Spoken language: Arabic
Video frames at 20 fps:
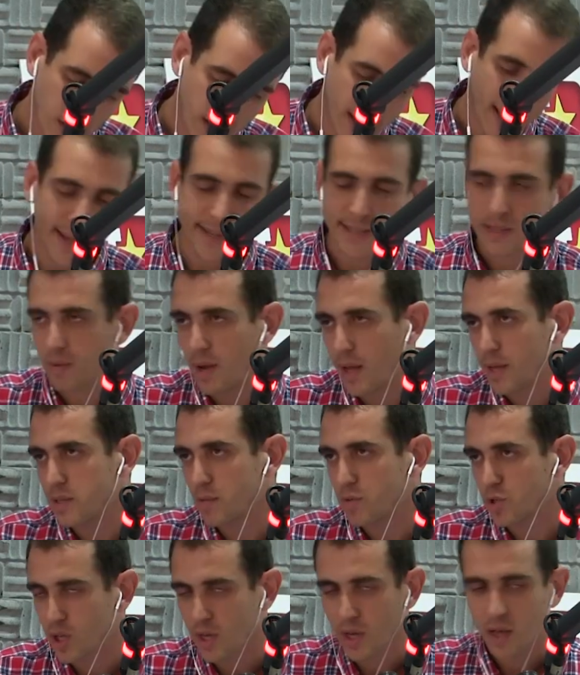على حسب على
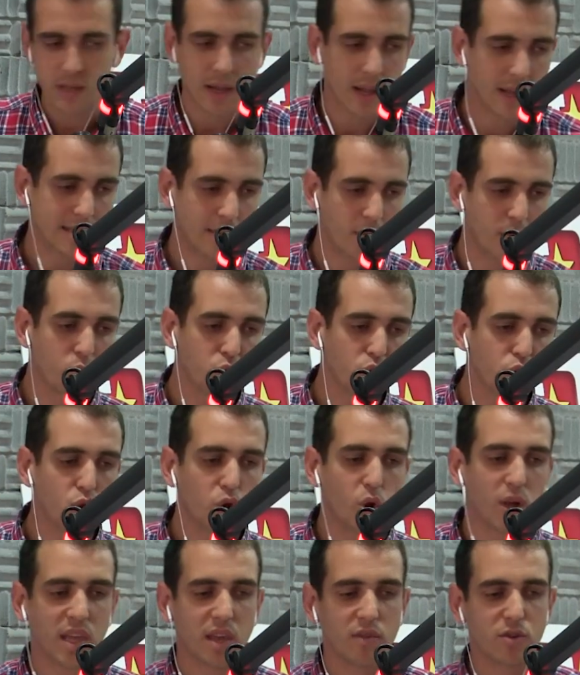حسب الجهات على حسب المدن
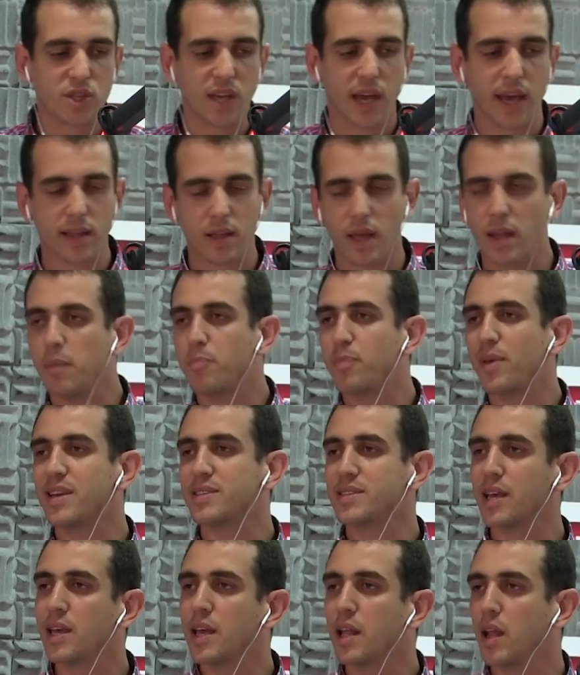كل واحد كيفاش كيعيط هنا
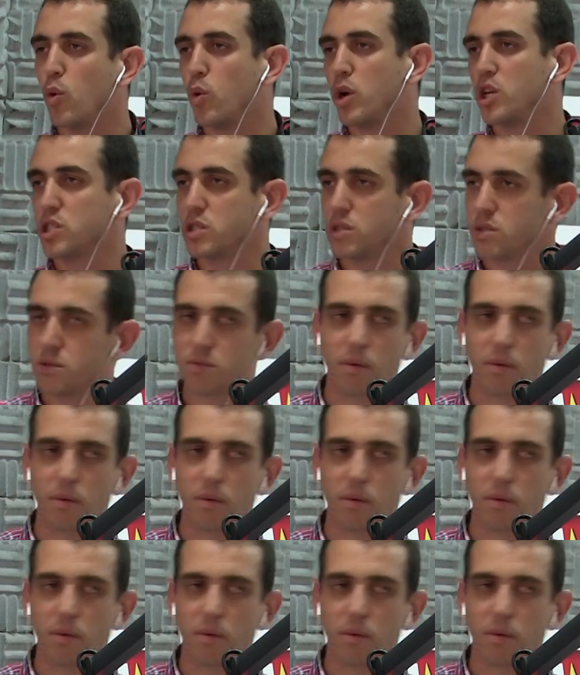البياسه هي الحوايج